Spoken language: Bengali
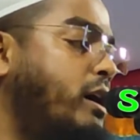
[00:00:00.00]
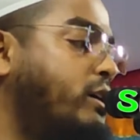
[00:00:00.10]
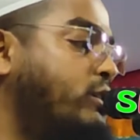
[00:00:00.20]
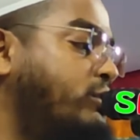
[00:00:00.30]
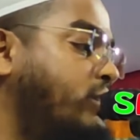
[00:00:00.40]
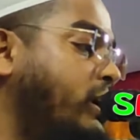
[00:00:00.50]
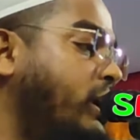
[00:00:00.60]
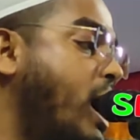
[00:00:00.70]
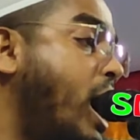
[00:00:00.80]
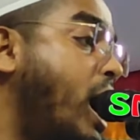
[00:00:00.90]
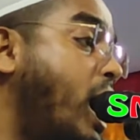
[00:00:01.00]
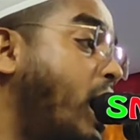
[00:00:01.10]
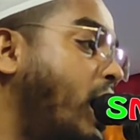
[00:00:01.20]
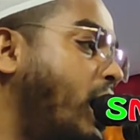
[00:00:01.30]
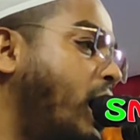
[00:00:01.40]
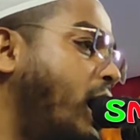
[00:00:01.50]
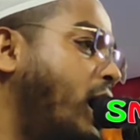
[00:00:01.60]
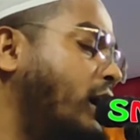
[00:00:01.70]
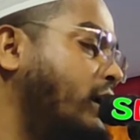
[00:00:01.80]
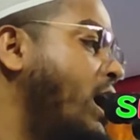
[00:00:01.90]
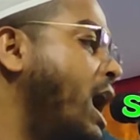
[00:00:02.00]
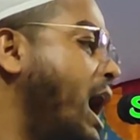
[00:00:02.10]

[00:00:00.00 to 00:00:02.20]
এখতিয়ার